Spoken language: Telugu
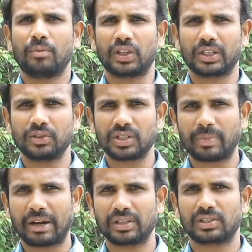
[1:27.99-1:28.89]
మొదటి నుంచి
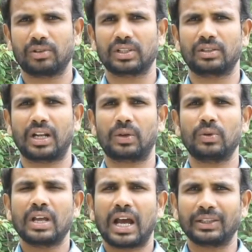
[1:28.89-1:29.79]
భావిస్తూ వస్తున్నారు
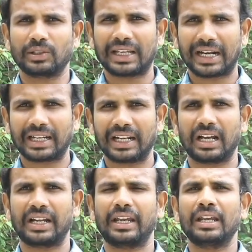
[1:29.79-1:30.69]
అందుకు
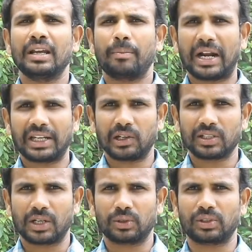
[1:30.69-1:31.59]
తగ్గట్లుగానే పార్టీలో
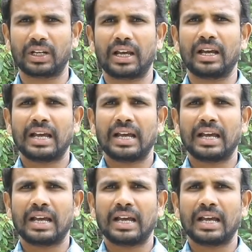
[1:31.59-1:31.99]
జరుగుతున్న